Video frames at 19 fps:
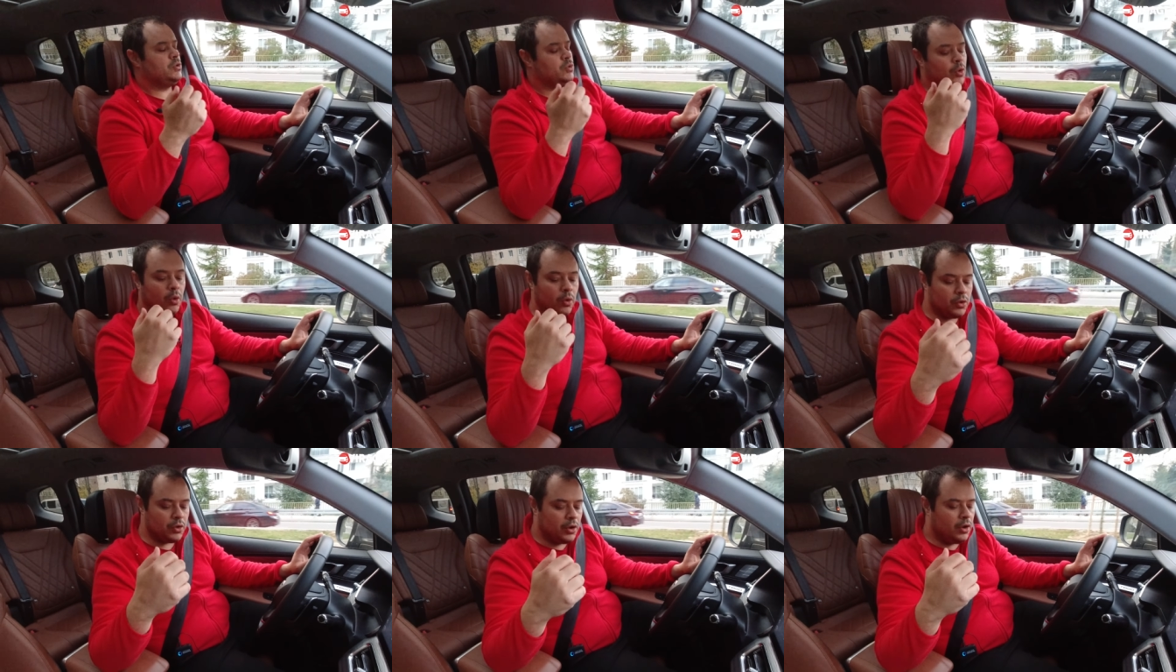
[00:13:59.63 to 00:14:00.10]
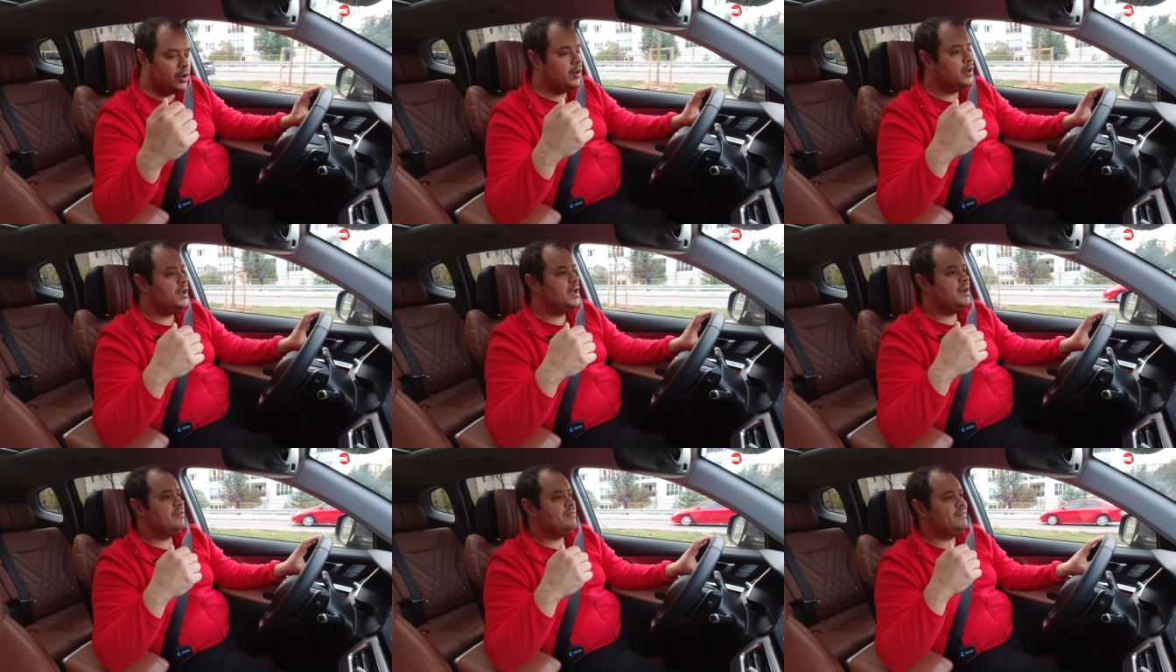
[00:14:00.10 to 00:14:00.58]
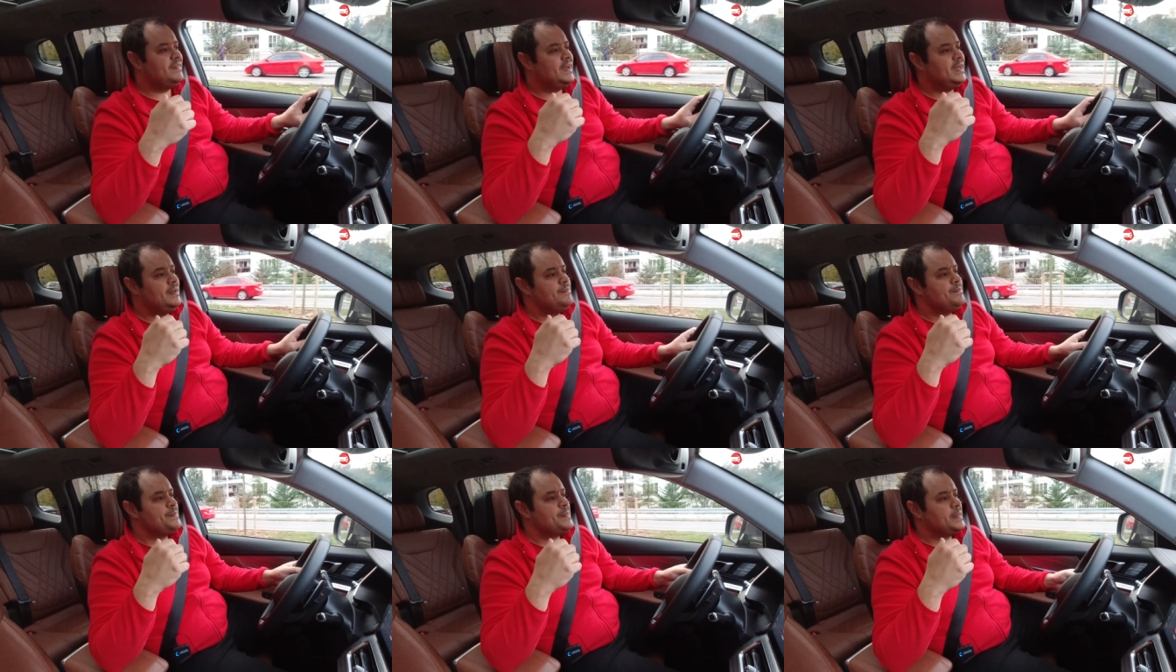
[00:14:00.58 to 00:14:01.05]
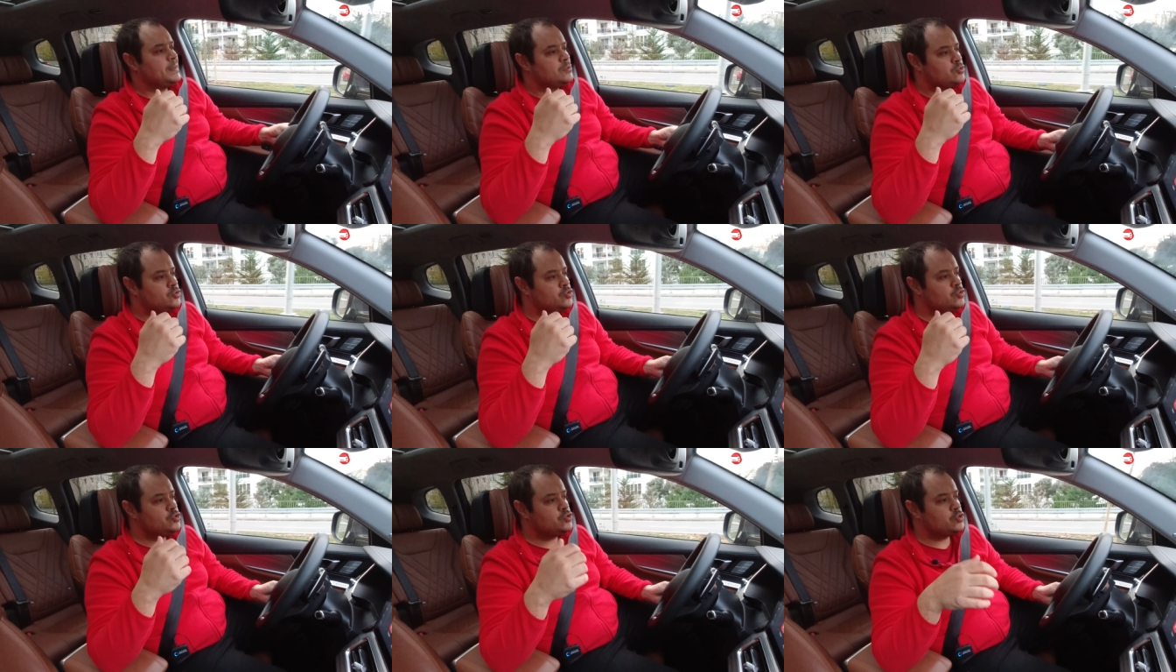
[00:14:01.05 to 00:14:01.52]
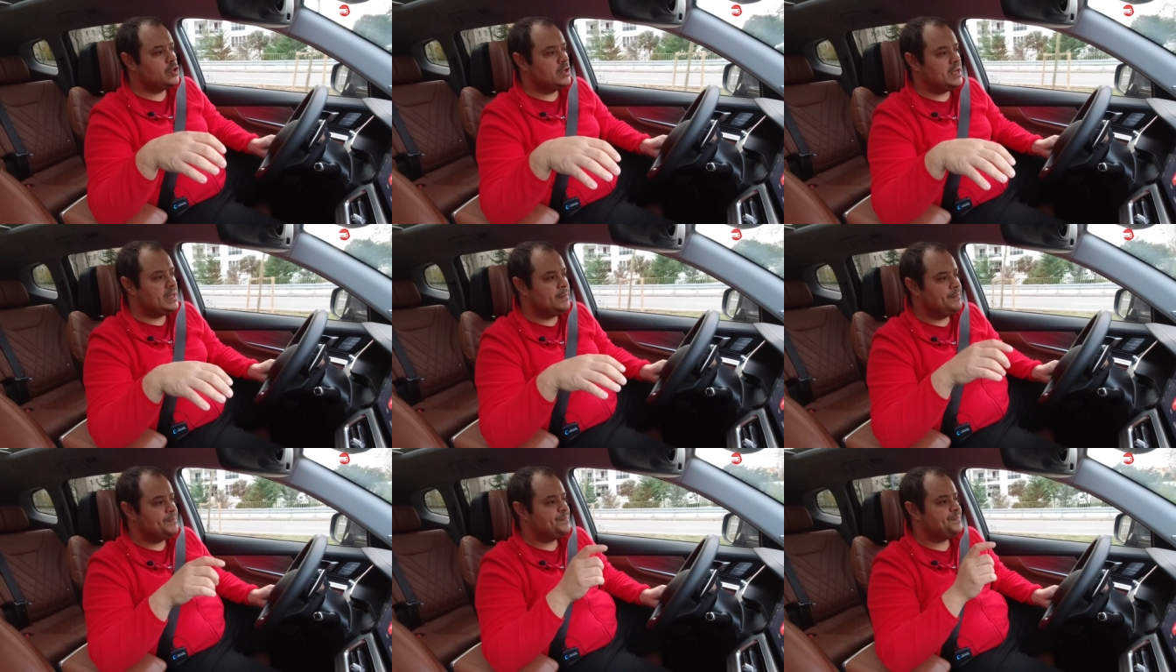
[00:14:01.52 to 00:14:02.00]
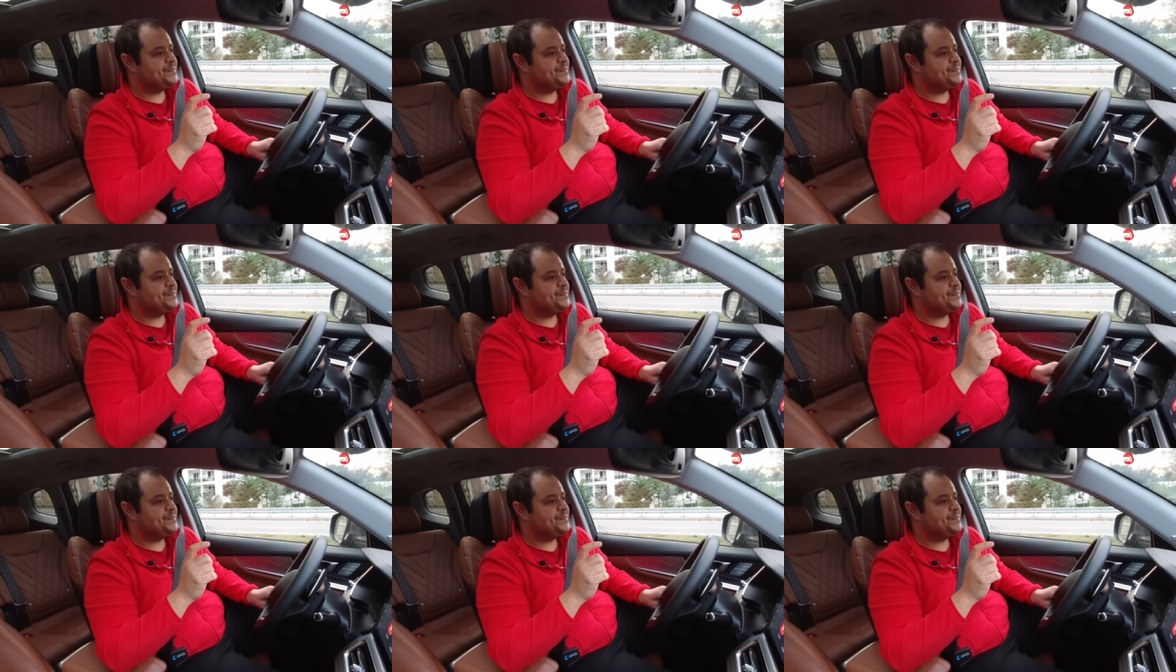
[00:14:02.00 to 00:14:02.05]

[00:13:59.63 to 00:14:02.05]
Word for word: doğuyor ve şunu söyleyeyim